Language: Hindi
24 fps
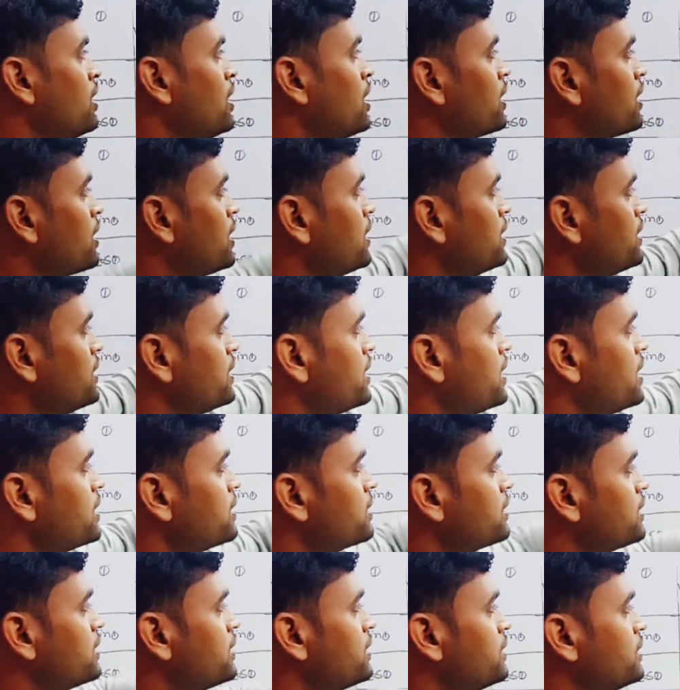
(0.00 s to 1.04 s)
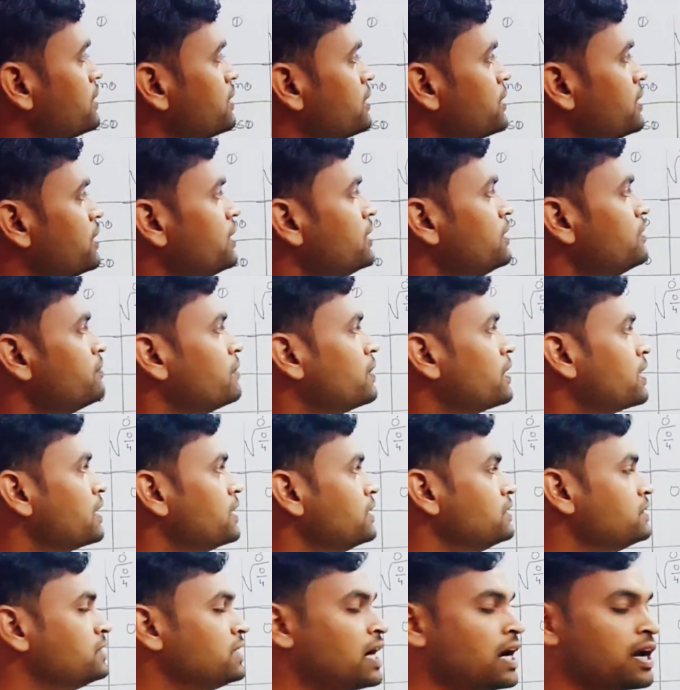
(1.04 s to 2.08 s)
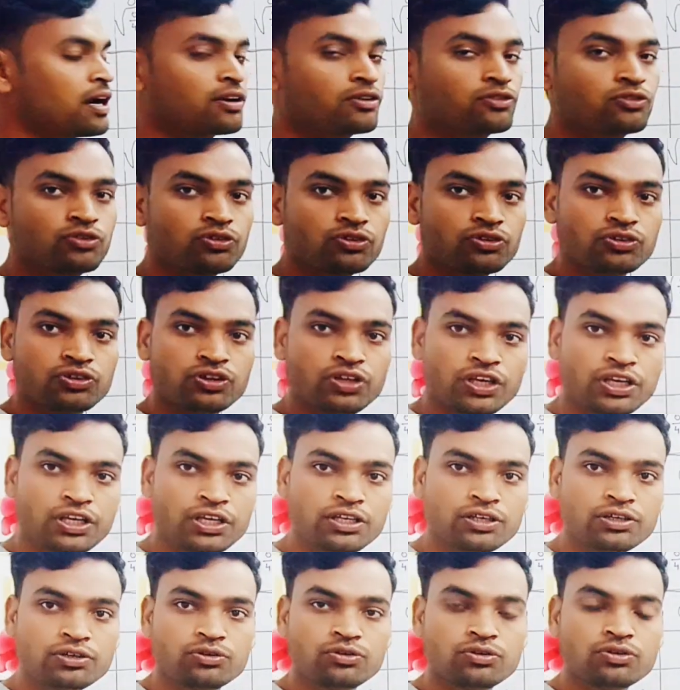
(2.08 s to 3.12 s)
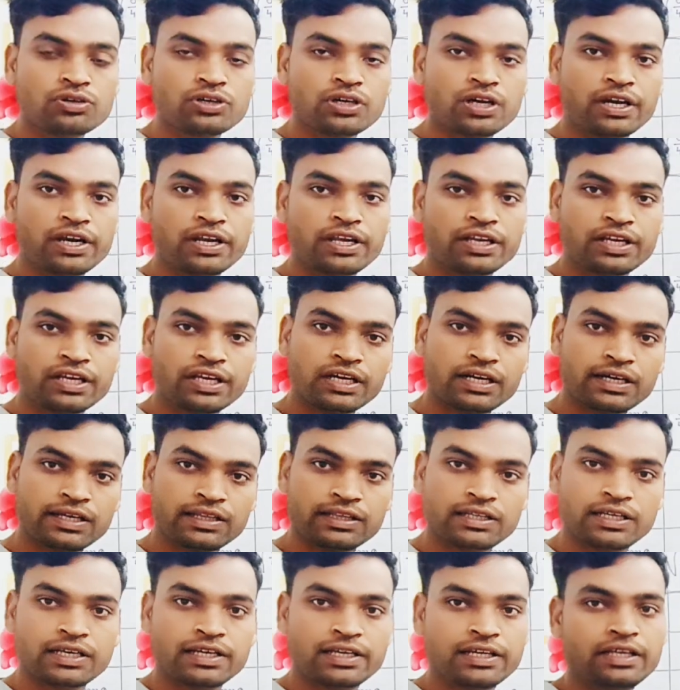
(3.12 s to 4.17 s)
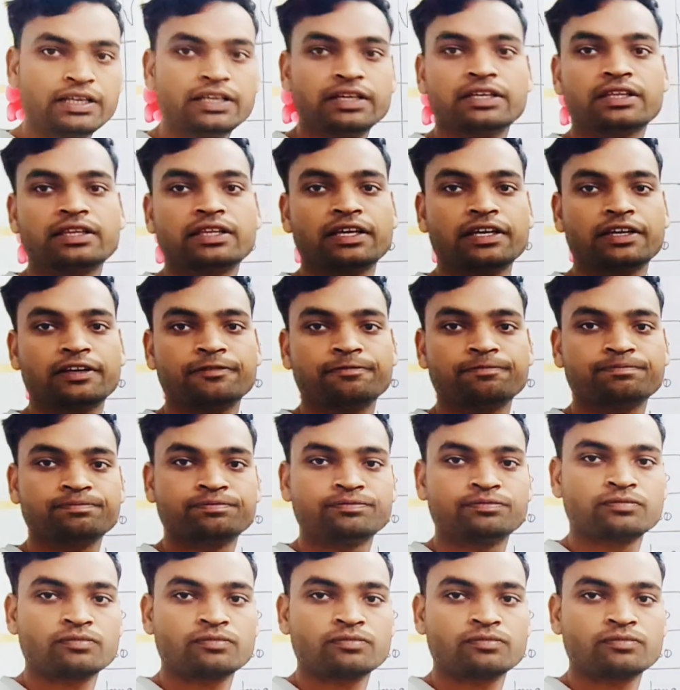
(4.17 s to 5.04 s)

अगला दिया है करनी तीन बटे चार तो तीन को करनी के अंदर ही लिखते हैं